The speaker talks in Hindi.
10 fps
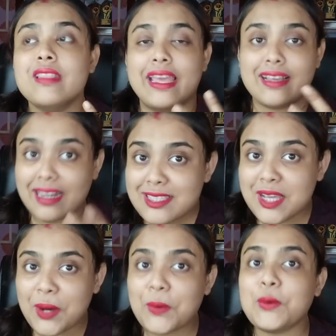लाइक like,
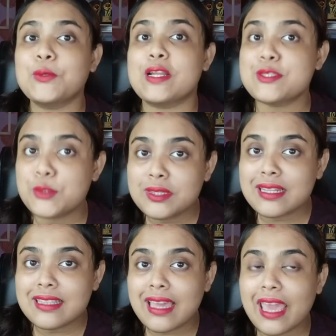अच्छा हो थोड़ा
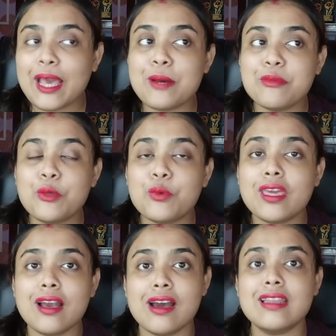सुंदर दिखे हम
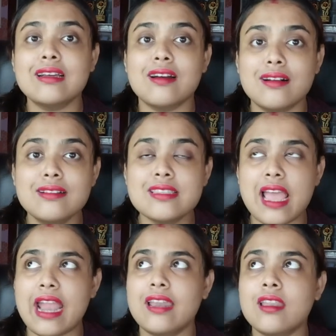क्योंकि हर गर्ल्स
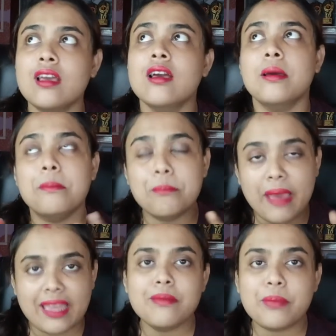एंड
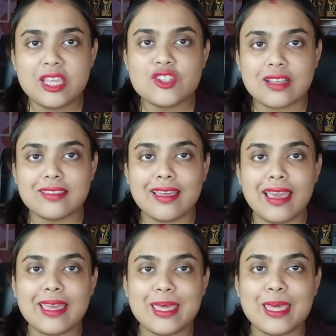मैन भी चाहते
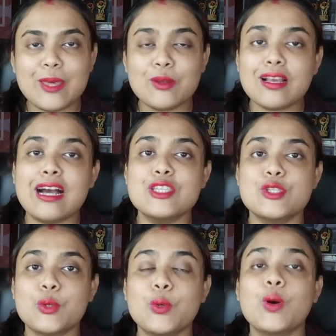हैं कि उनका
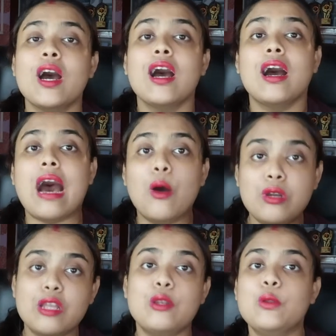जो
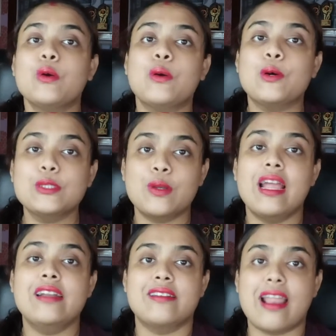आउटर लुक हो थोड़ा
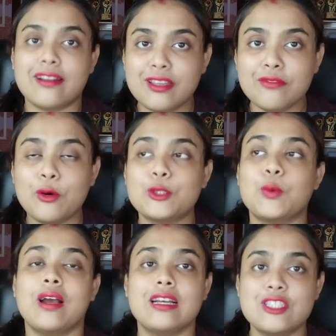अट्रैक्टिव हो
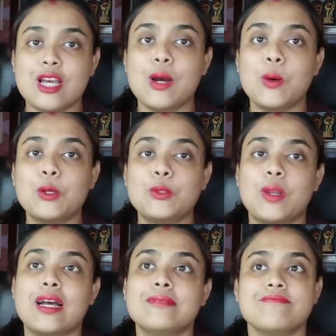थोड़ा अच्छा हो
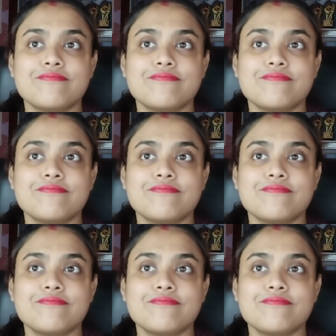थोड़ा